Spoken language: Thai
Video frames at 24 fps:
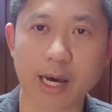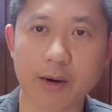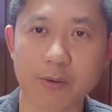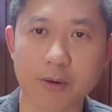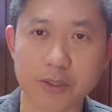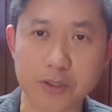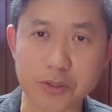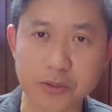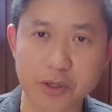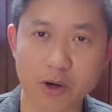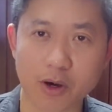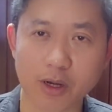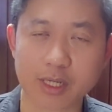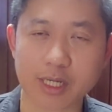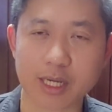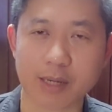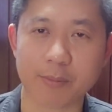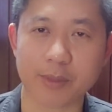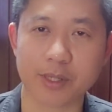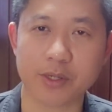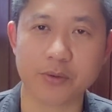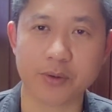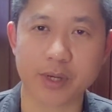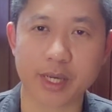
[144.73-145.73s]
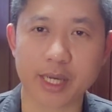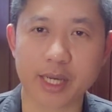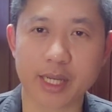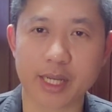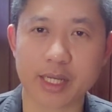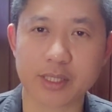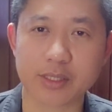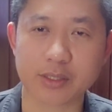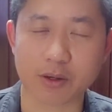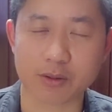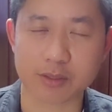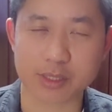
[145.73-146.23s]
เราก็ย้อนกลับมาดู
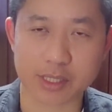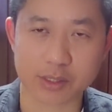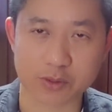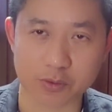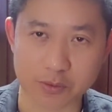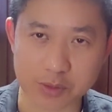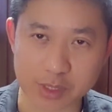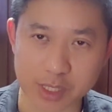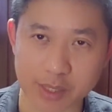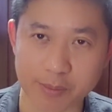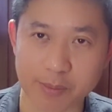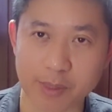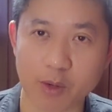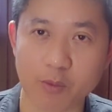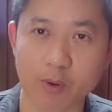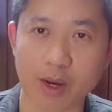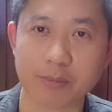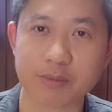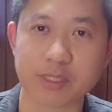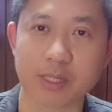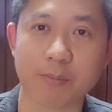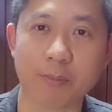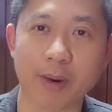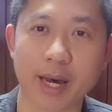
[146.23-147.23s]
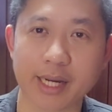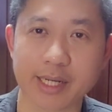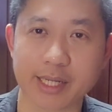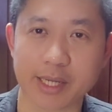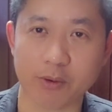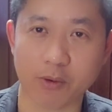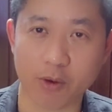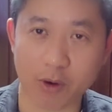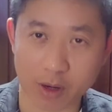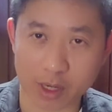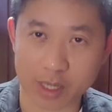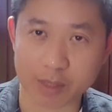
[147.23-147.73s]
เอ๊ะ แล้ว 2404 มีความสัมพันธ์
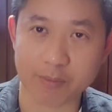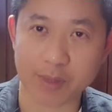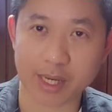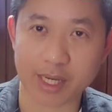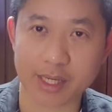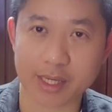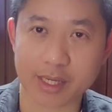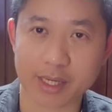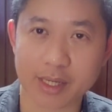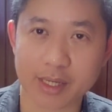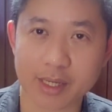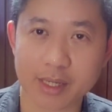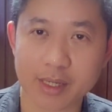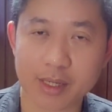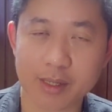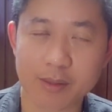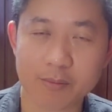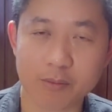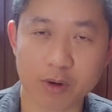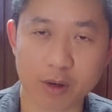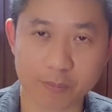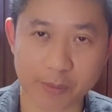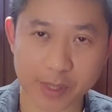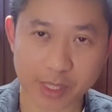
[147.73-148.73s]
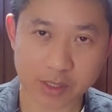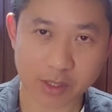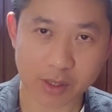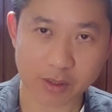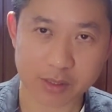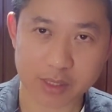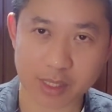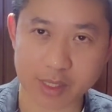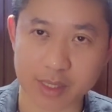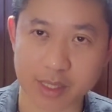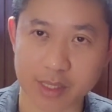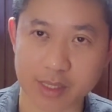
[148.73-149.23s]
เกี่ยวข้องกันไหมเพราะปี
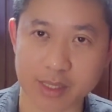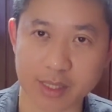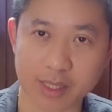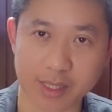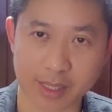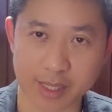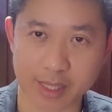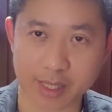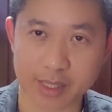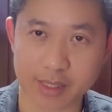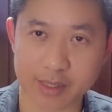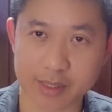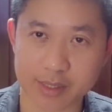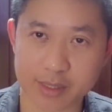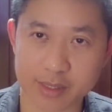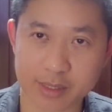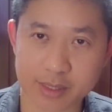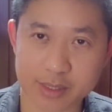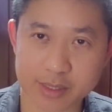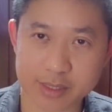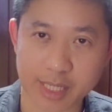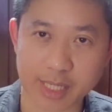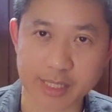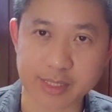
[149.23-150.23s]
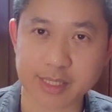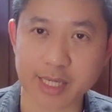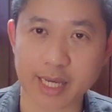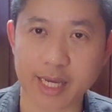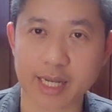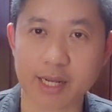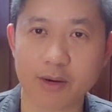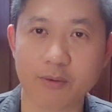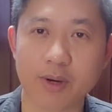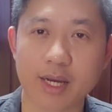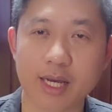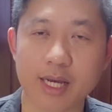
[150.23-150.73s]
2411 เนี่ย ชัดเจ
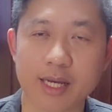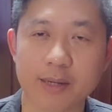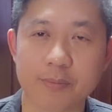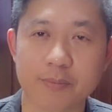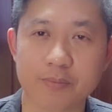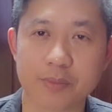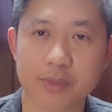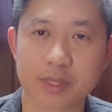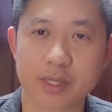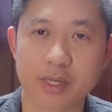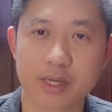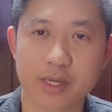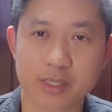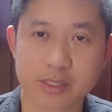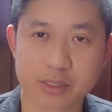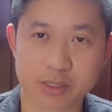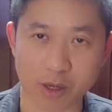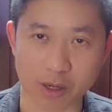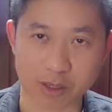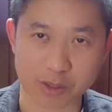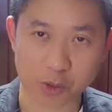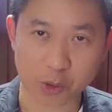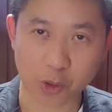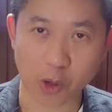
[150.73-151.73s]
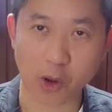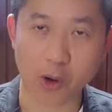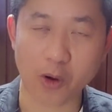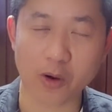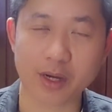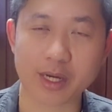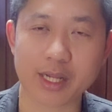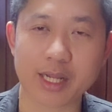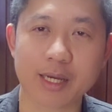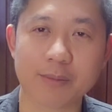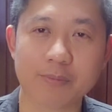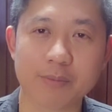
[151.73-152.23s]
นแล้วว่าสอดคล้อ
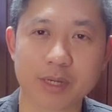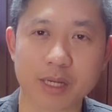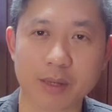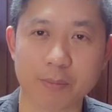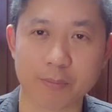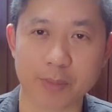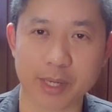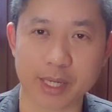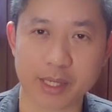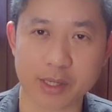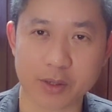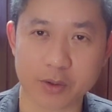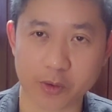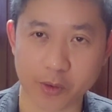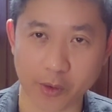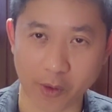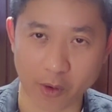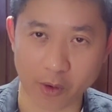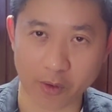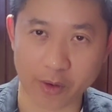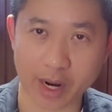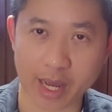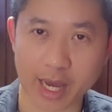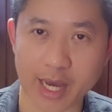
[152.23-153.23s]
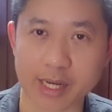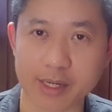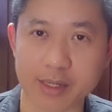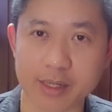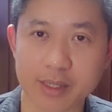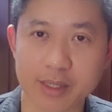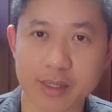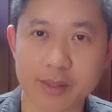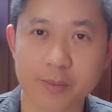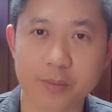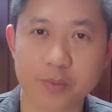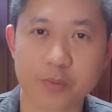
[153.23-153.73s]
งนะครับ กับปีที่ครองราช
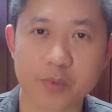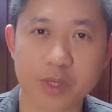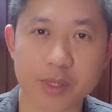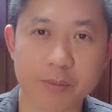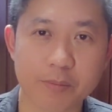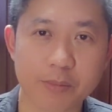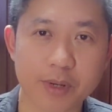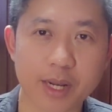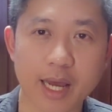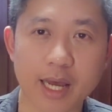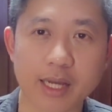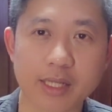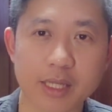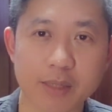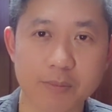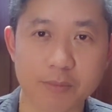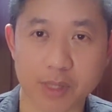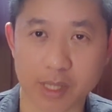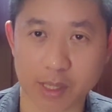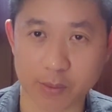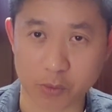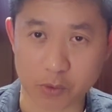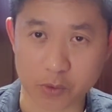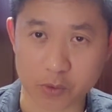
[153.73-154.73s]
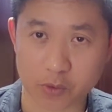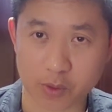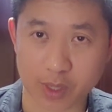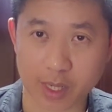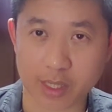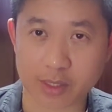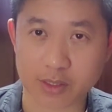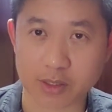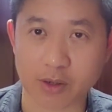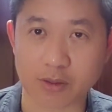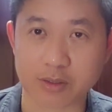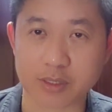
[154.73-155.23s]
นั้นพระที่มีระบุตัว
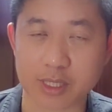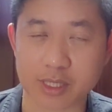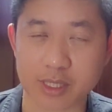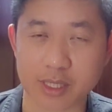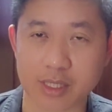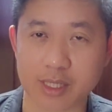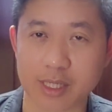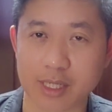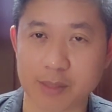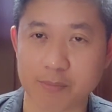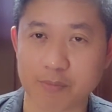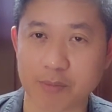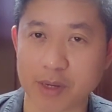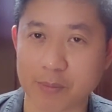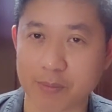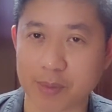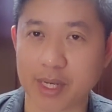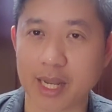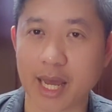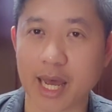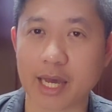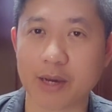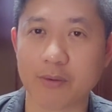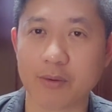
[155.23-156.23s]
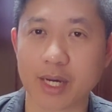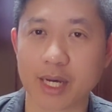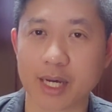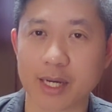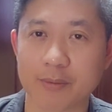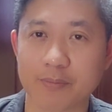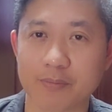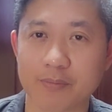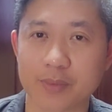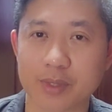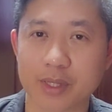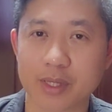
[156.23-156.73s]
เลข 2411เป็นไปได้ว่า
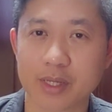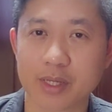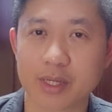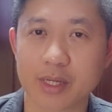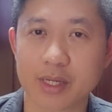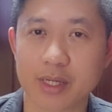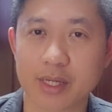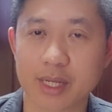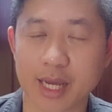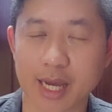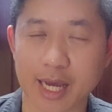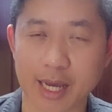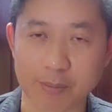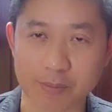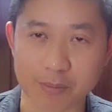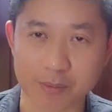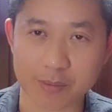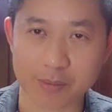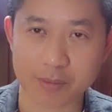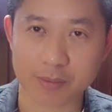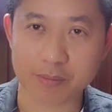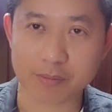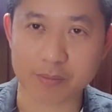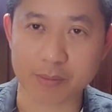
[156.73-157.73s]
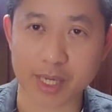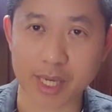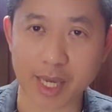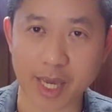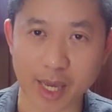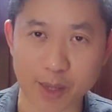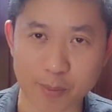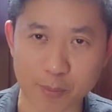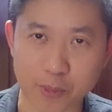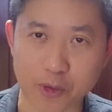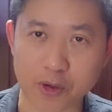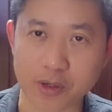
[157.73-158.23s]
นะครับมี
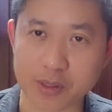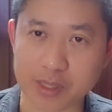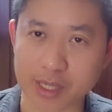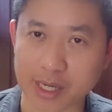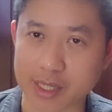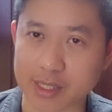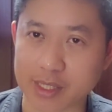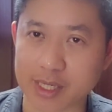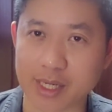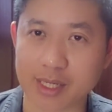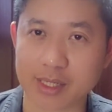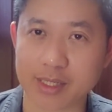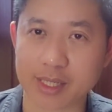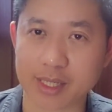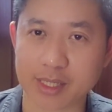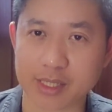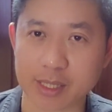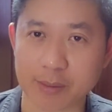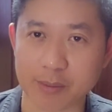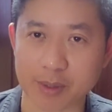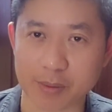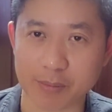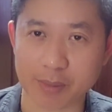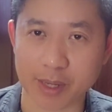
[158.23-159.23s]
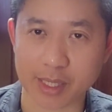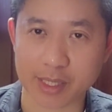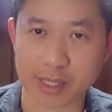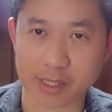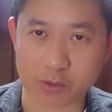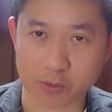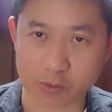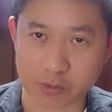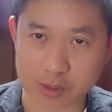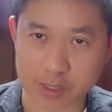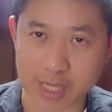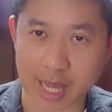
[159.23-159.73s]
เหตุผลอย่างยิ่งที่จะเป็นพระ
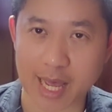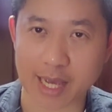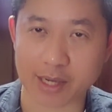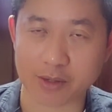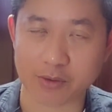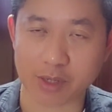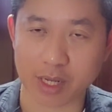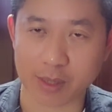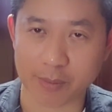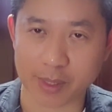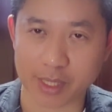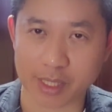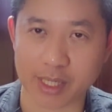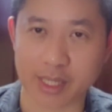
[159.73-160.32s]
ที่ถูกสร้างอยู่ใน